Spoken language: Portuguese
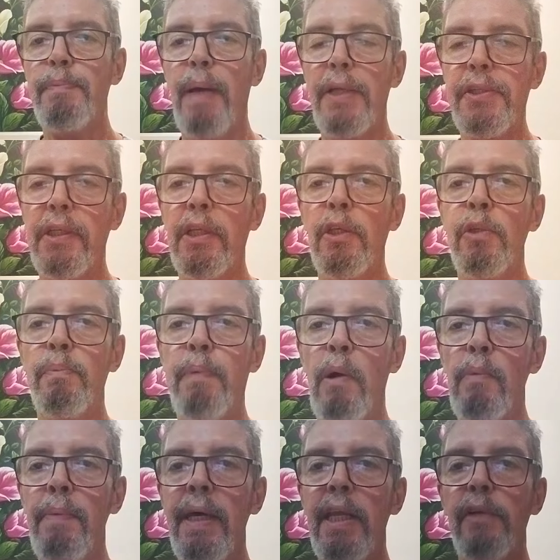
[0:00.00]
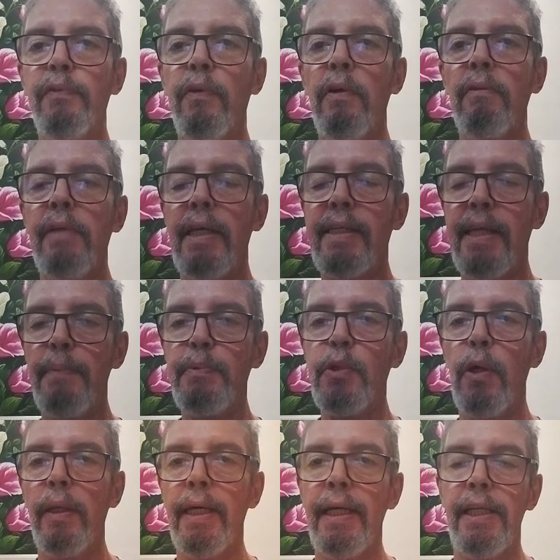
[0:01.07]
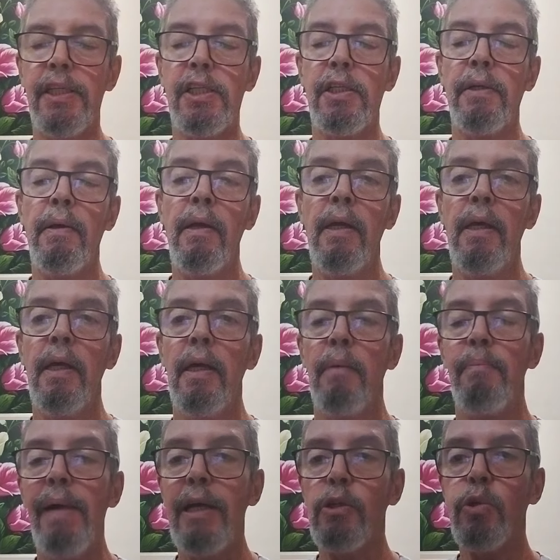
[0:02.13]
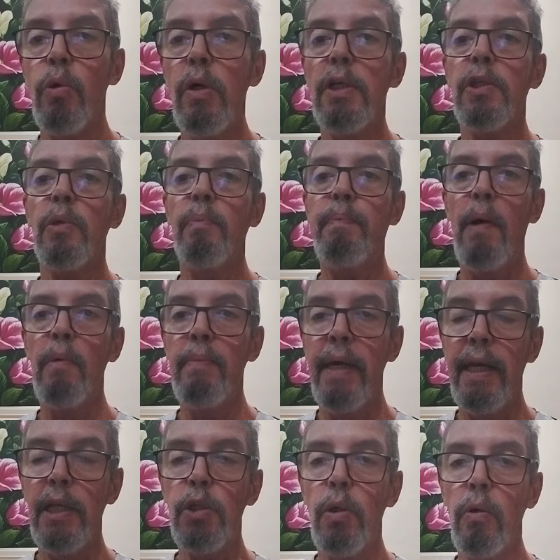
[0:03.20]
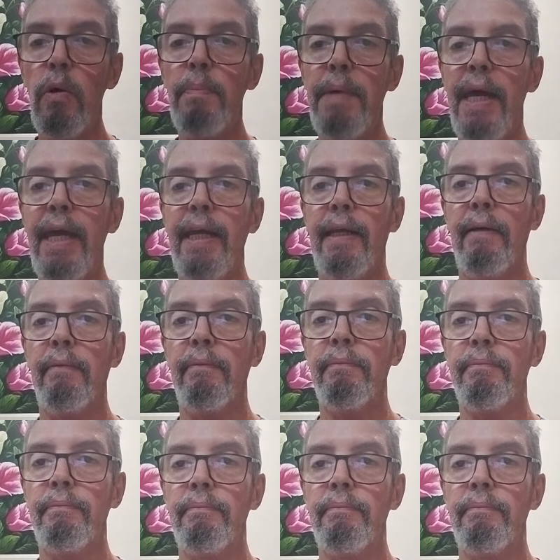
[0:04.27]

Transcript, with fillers: partidas do Palmeiras foram decepcionantes, mas hoje o Palmeiras jogou bem.